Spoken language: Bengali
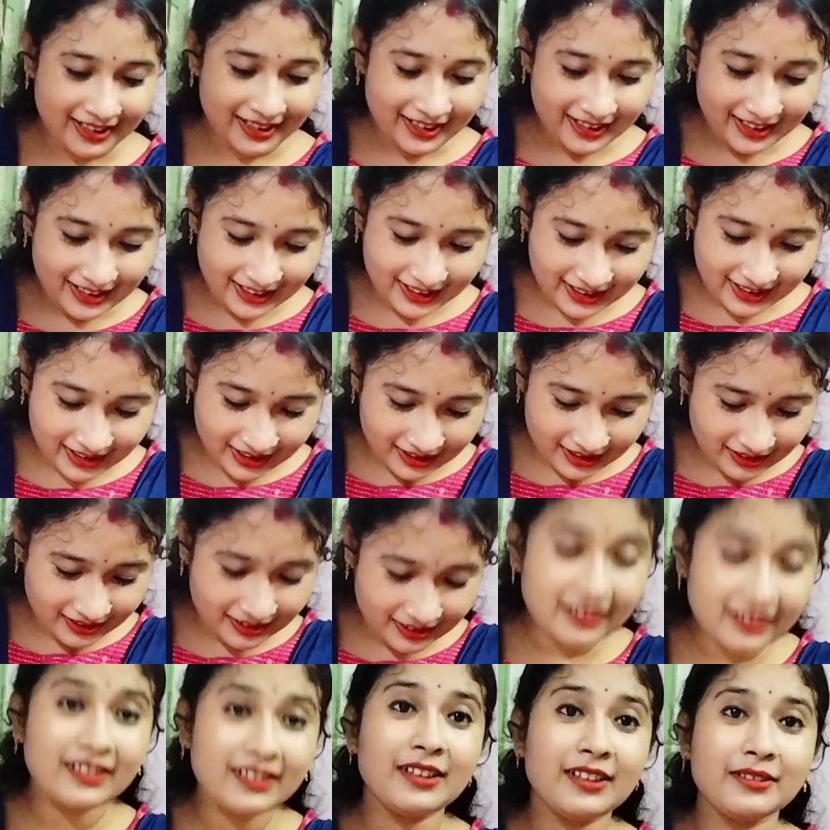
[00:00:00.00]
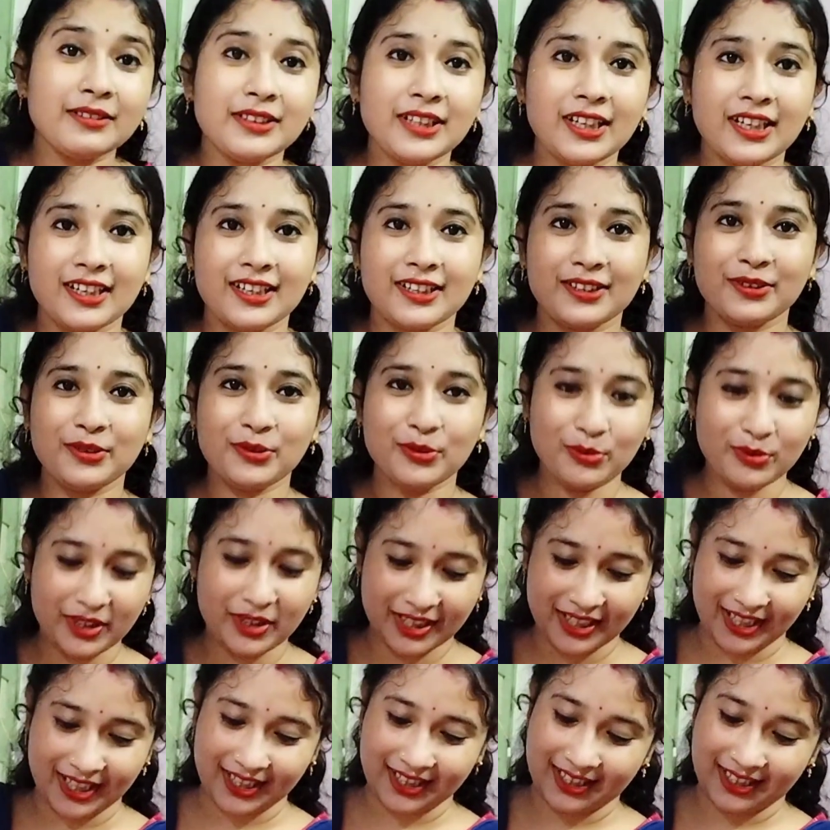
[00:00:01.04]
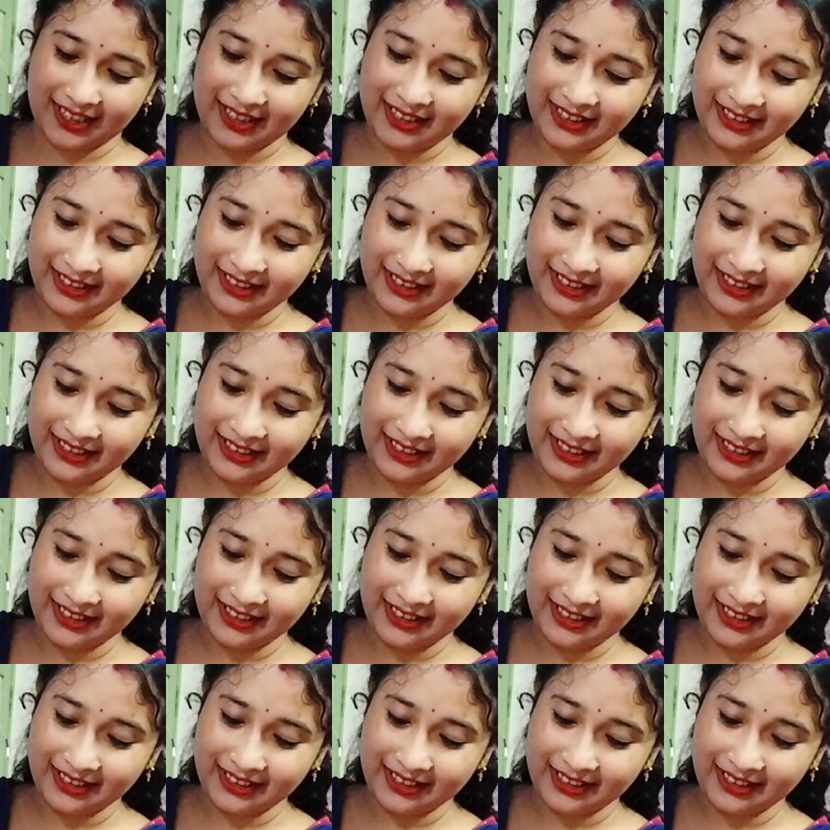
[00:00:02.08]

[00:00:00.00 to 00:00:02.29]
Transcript: এটা দাঁড়ান খুলে দেখায়